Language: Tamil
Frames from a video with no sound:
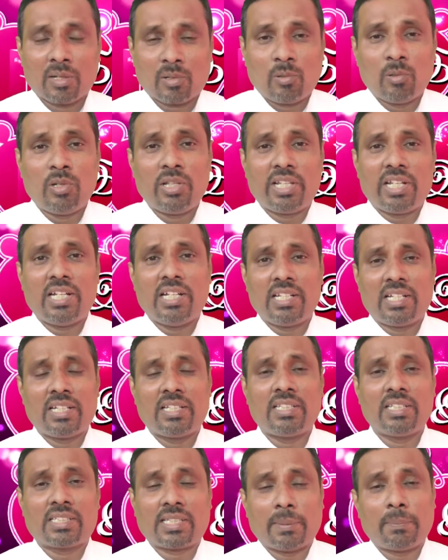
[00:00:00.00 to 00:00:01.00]

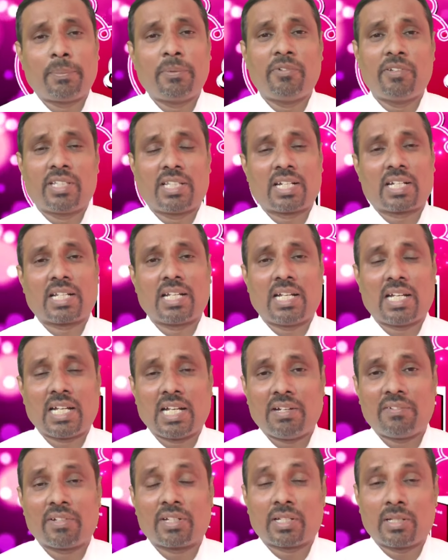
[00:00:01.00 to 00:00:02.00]
குளிரிலிருந்து தப்புவதற்காக
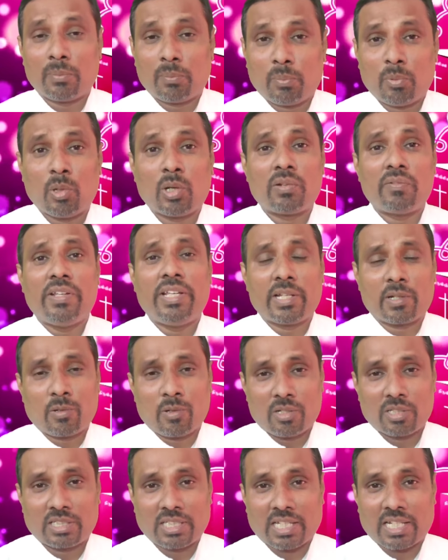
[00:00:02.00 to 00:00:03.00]
அவருக்கு போர்வையை
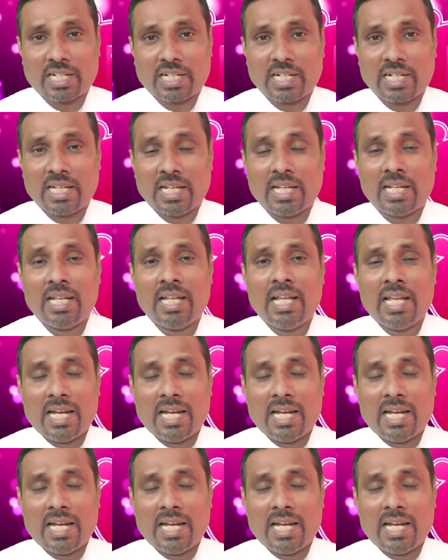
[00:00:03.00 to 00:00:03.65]
கொடுத்தார்களாம்